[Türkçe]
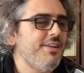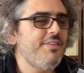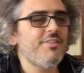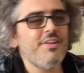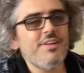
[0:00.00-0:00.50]

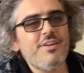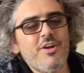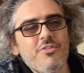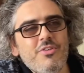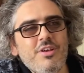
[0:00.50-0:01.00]
işte
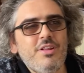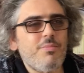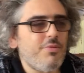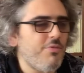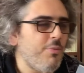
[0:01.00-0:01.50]
karşıya
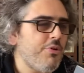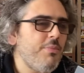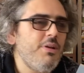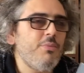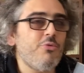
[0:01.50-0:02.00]
gidip
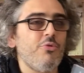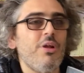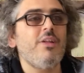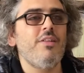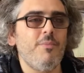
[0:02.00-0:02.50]
vapura binip
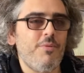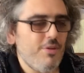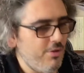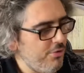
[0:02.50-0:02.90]
tünel alıp